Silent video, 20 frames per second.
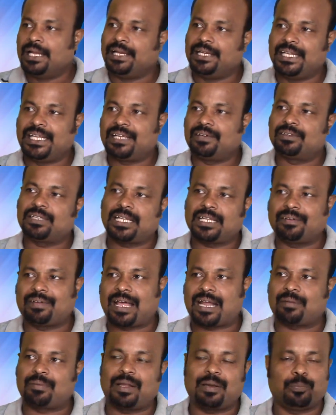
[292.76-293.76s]
நீங்கள் வந்து அதை
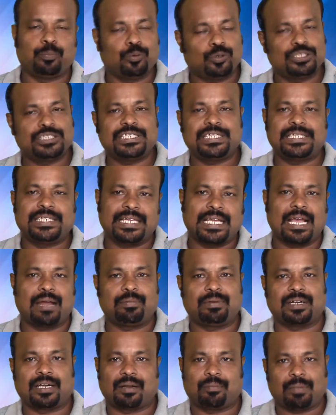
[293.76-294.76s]
வேறு மாதிரி புரிஞ்சுக்கிட்டீங்க
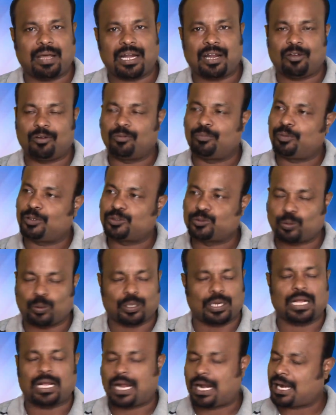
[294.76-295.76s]
அப்படின்ற மாதிரி அவங்க போய்
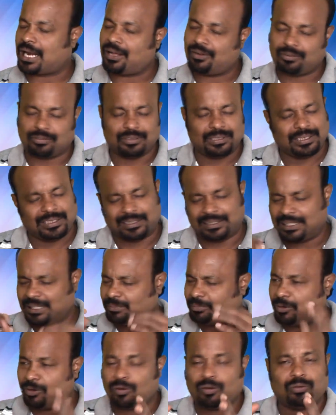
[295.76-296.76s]
சொல்கிறாங்க ஆனால் அவங்க வந்து
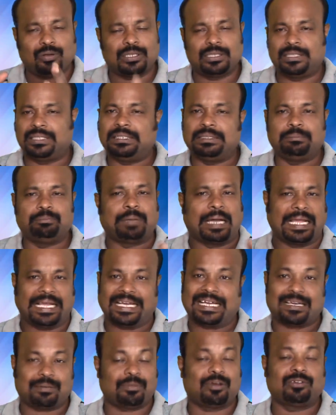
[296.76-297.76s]
திரும்பவும் வந்து
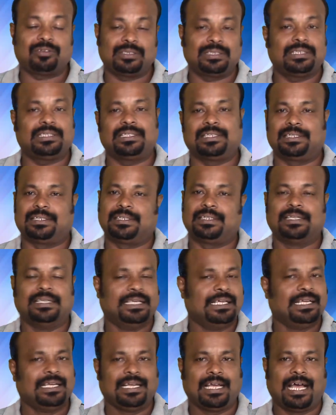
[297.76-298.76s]
பயங்கரமாக வந்து
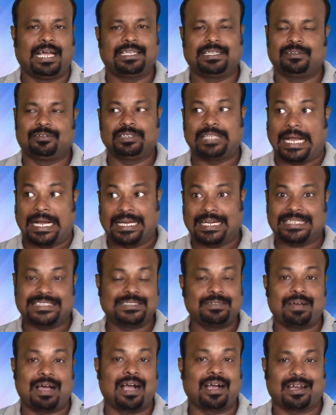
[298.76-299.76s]
அதுக்கு வந்து
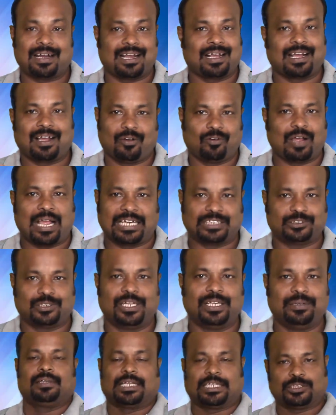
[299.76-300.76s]
அக்ரெசிவாக ஆகிறாங்க அவங்க
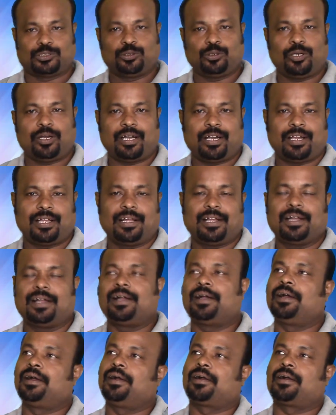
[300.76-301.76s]
ஆக்சுவலி கஸ்தூரியோட
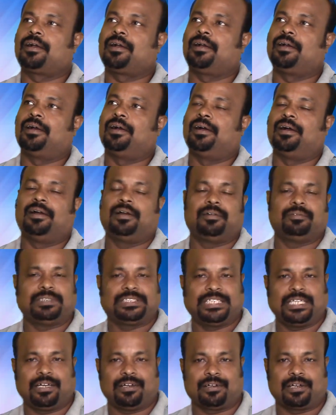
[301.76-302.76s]

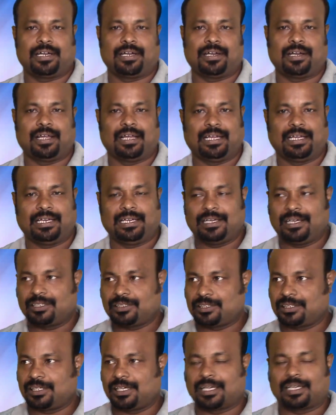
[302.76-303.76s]
விஷயம் என்னென்னா
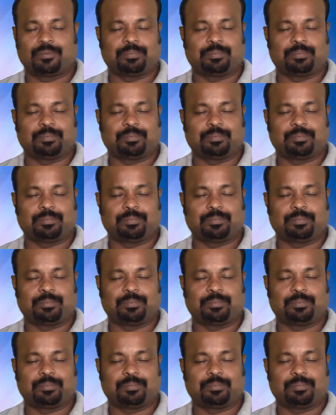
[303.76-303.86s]
என்னத்துக்காக